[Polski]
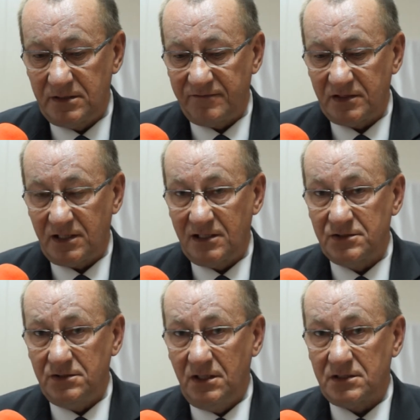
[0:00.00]
nawet
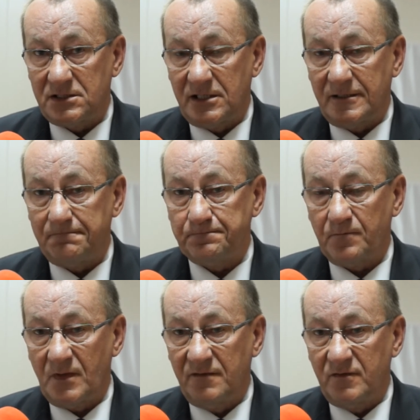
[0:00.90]
analizując te
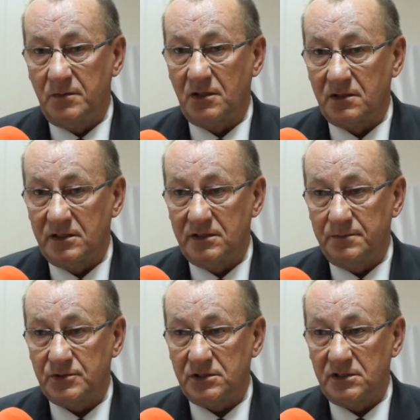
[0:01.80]

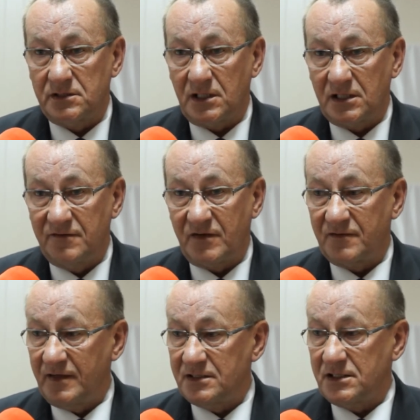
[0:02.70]
wybory przy takiej
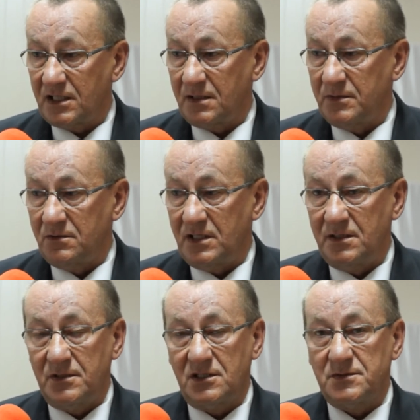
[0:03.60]
frekwencji, jaka była
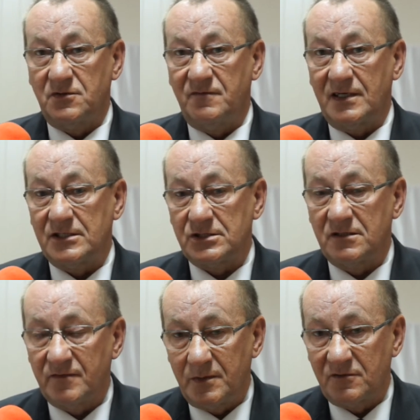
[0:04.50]
i biorąc pod uwagę, że
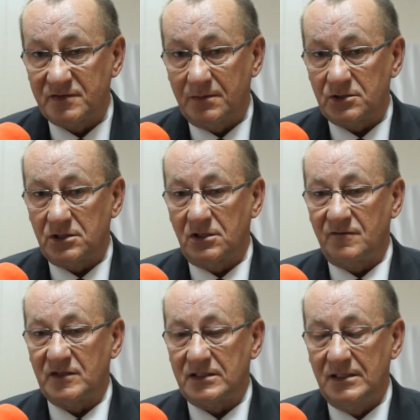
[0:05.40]
do wyborów
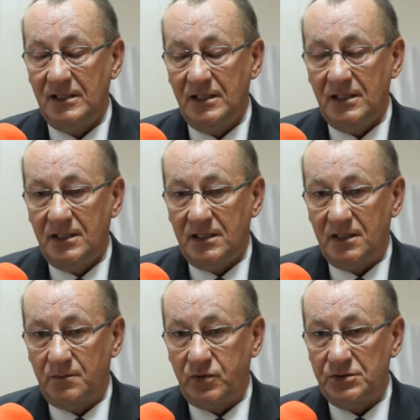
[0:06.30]
samorządowych
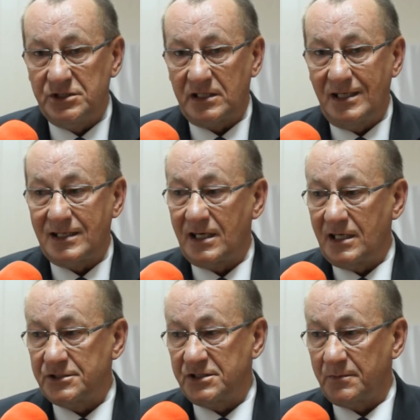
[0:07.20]
y, pójdzie
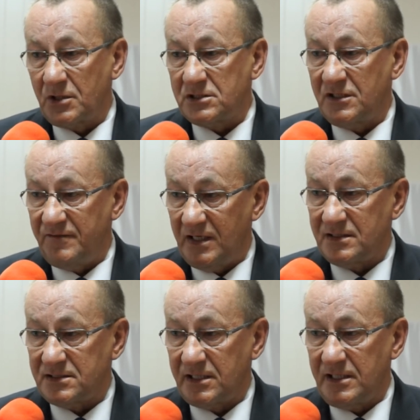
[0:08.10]
kilkanaście procent
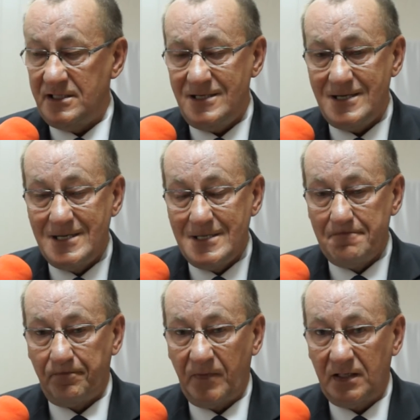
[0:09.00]
więcej,
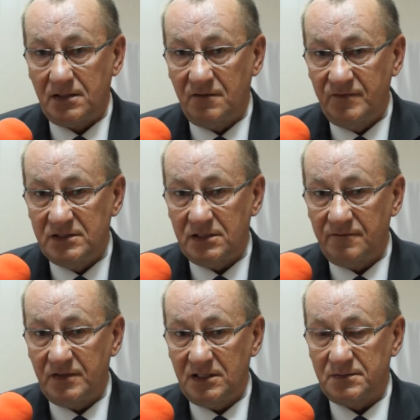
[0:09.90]
to widzę
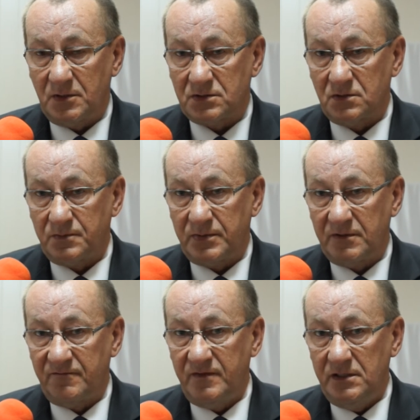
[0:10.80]
to w ten sposób.
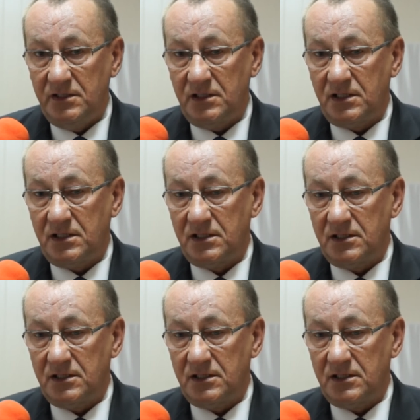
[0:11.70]
Wynik